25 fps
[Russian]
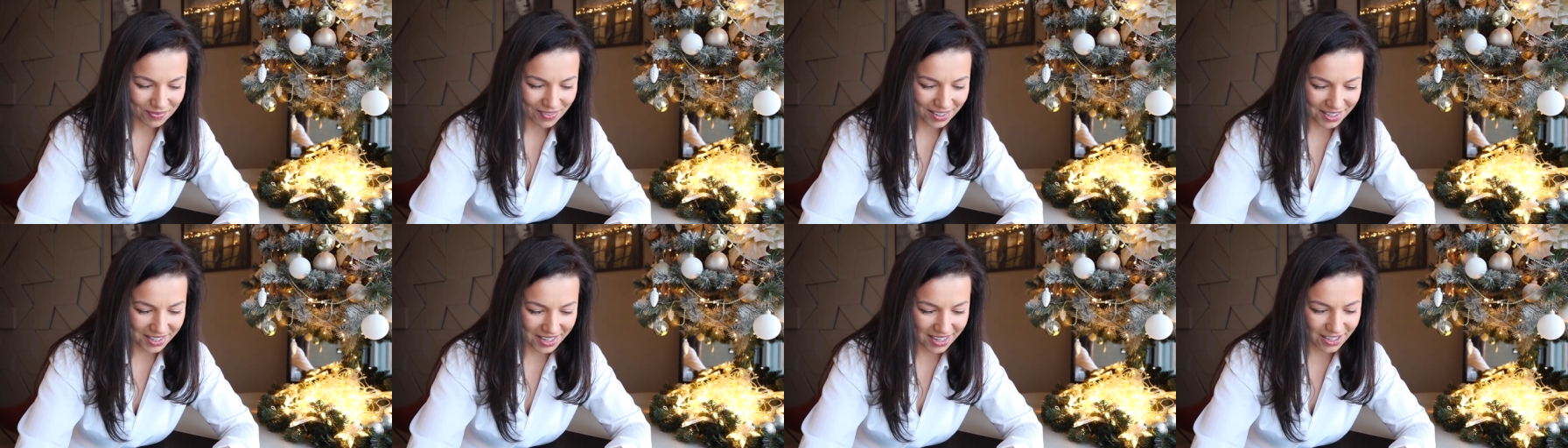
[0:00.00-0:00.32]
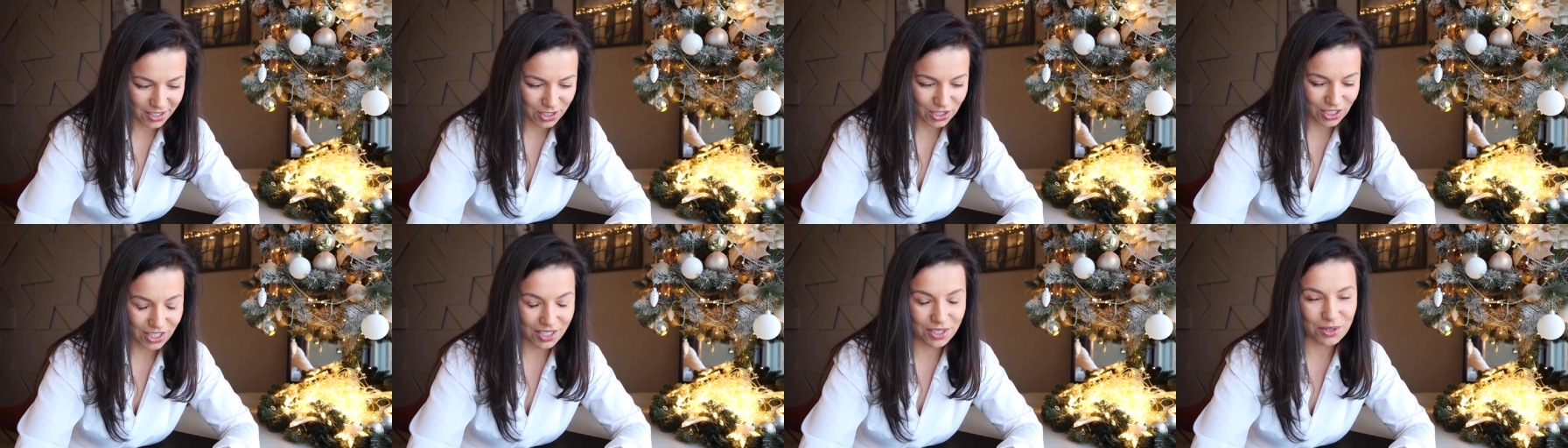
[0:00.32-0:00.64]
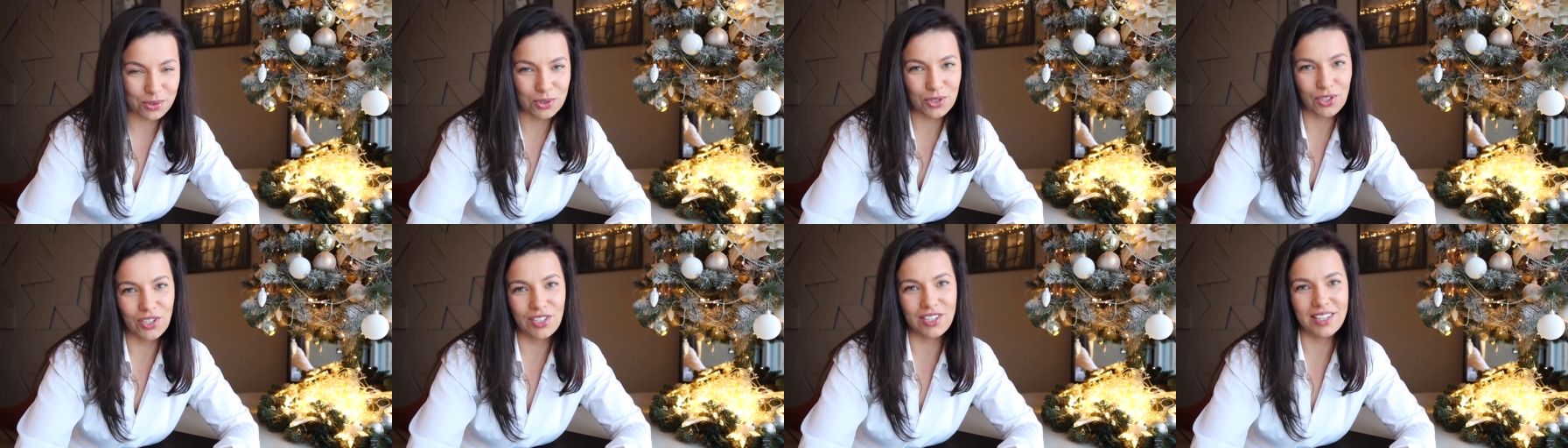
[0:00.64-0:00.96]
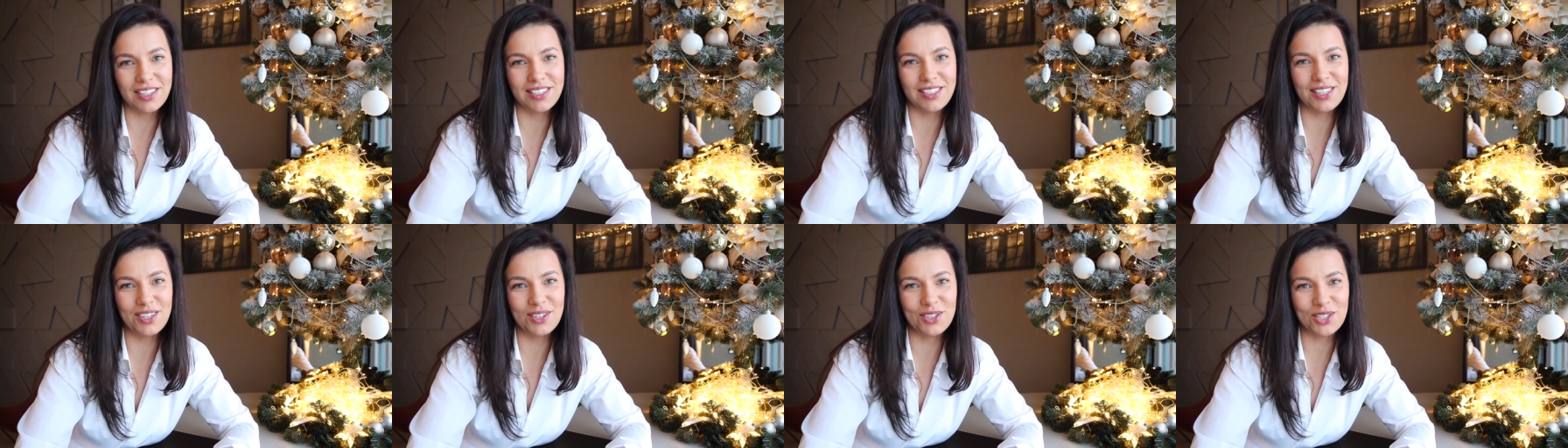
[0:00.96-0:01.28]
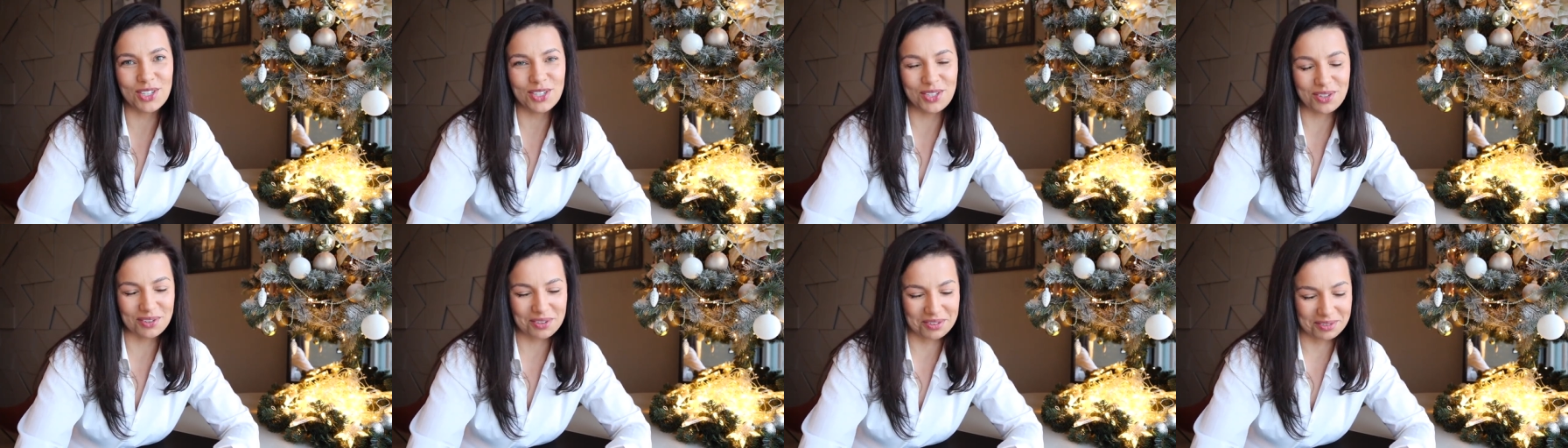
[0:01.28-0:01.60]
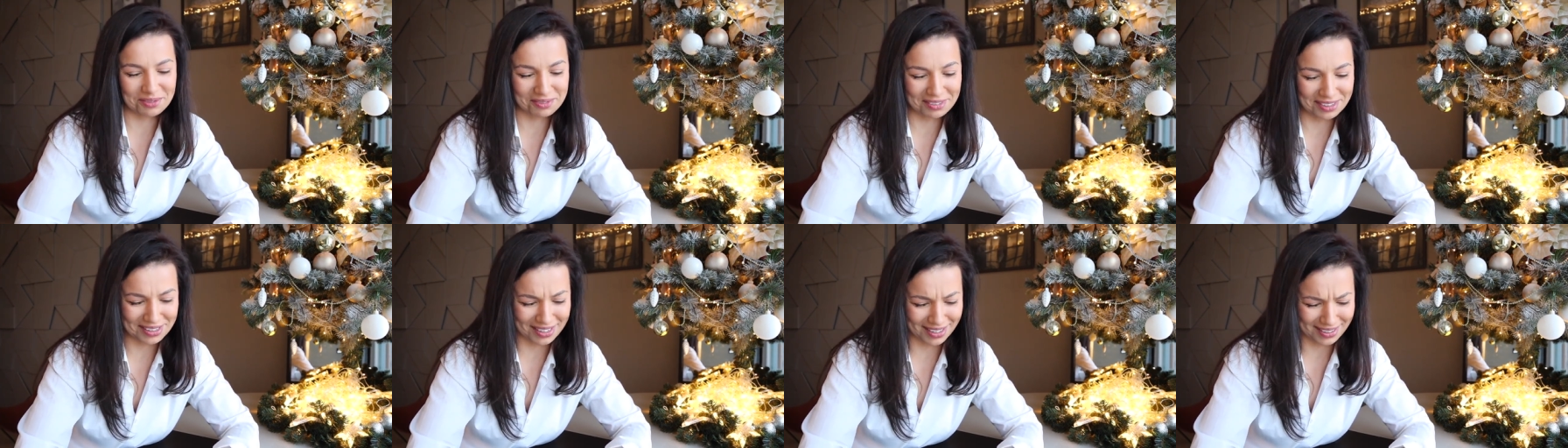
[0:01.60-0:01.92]
ярче и очень надеюсь,
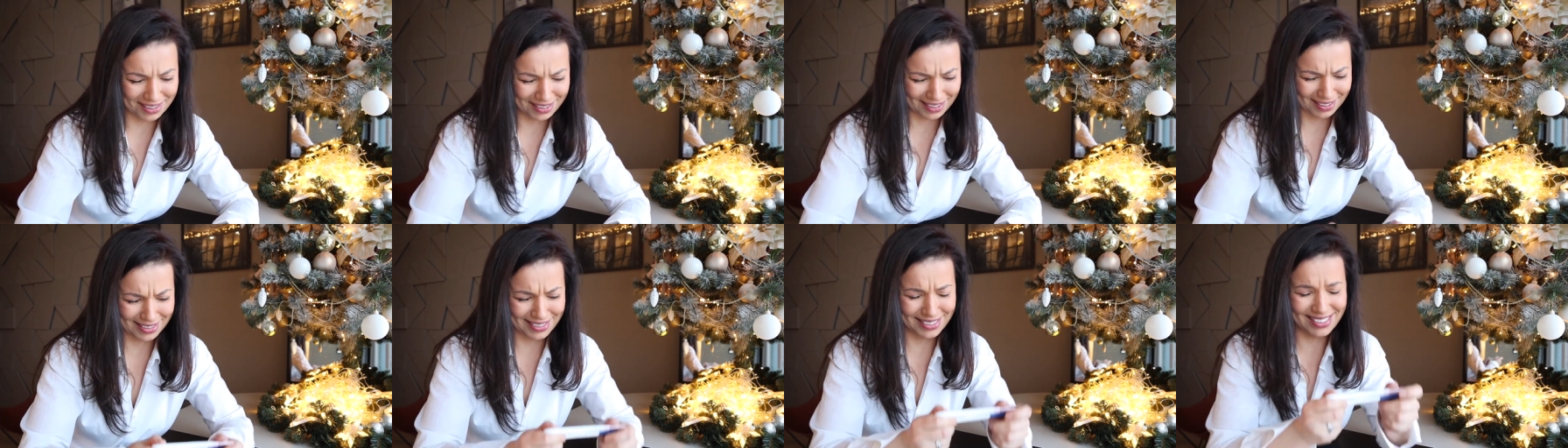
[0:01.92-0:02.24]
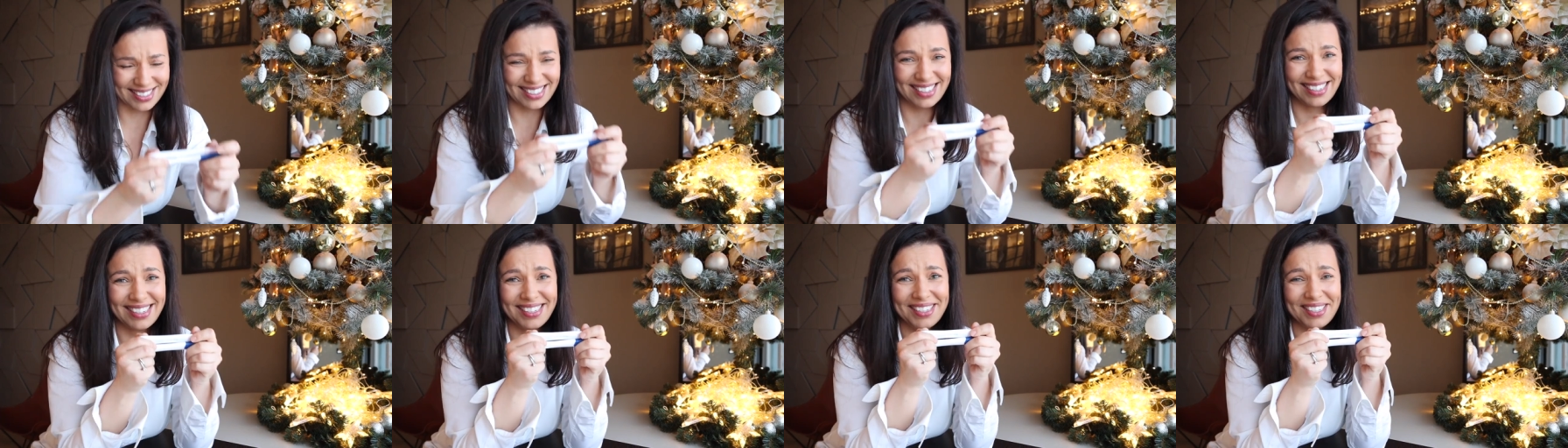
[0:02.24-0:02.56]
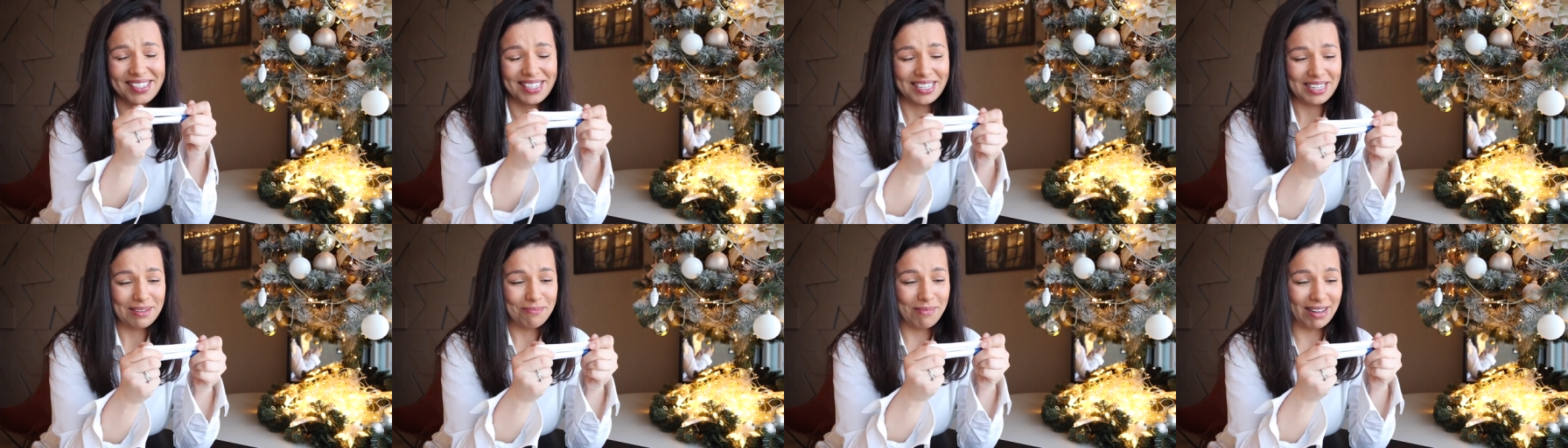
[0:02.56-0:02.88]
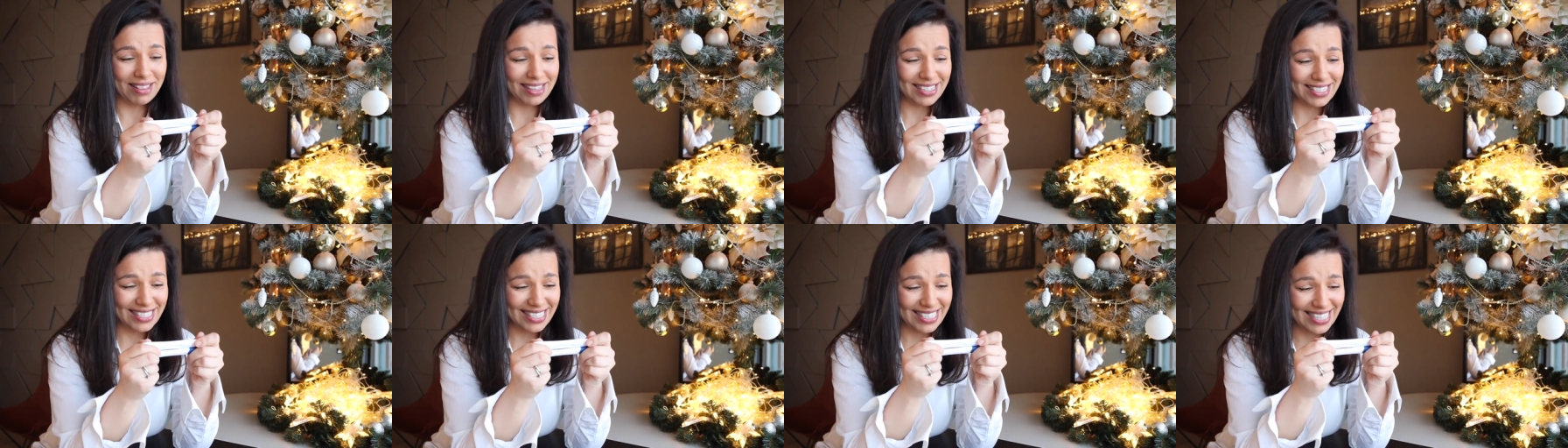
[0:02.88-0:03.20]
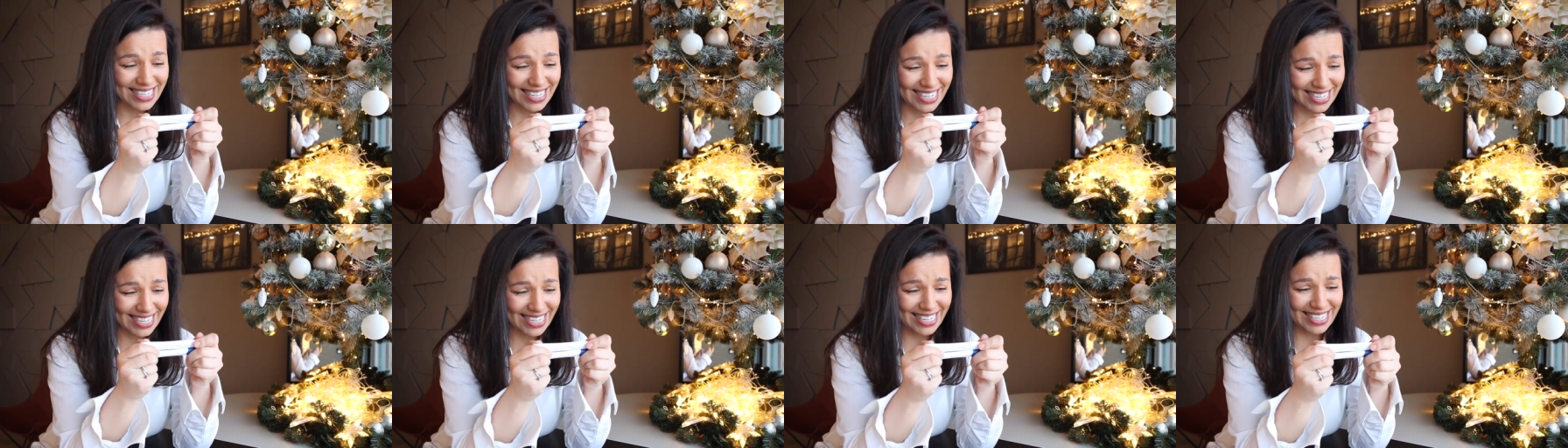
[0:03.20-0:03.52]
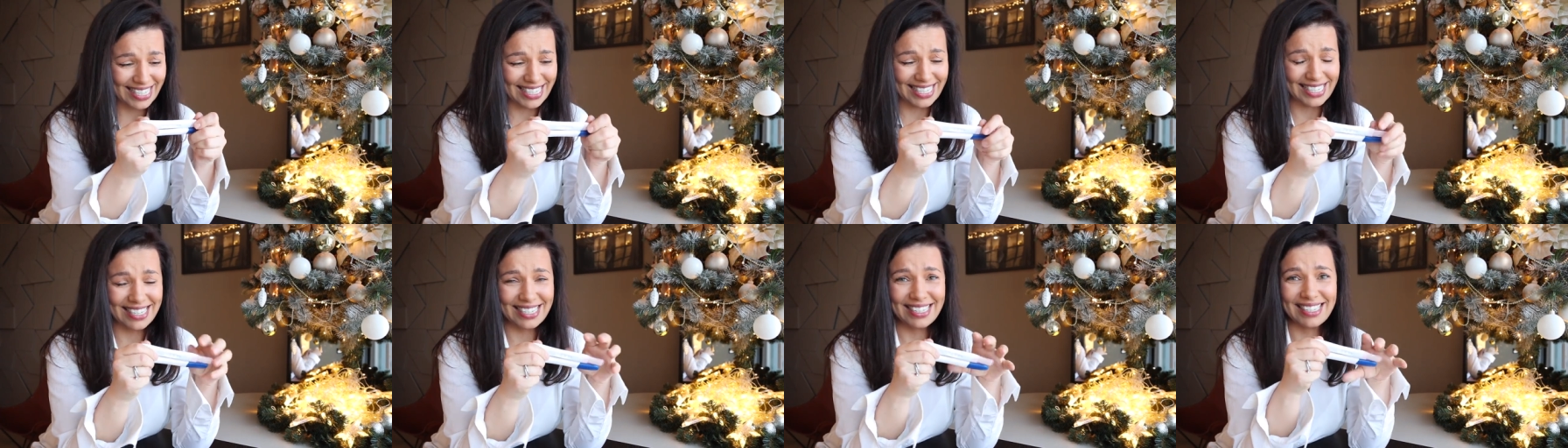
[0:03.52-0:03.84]
что в этот раз... Малыш,
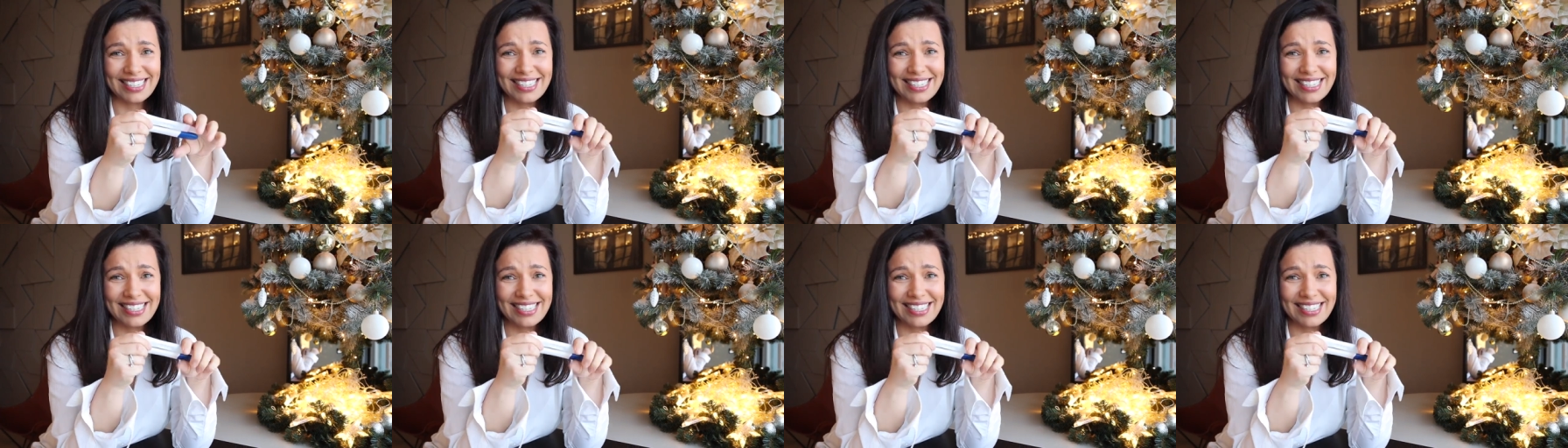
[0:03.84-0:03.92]
держись!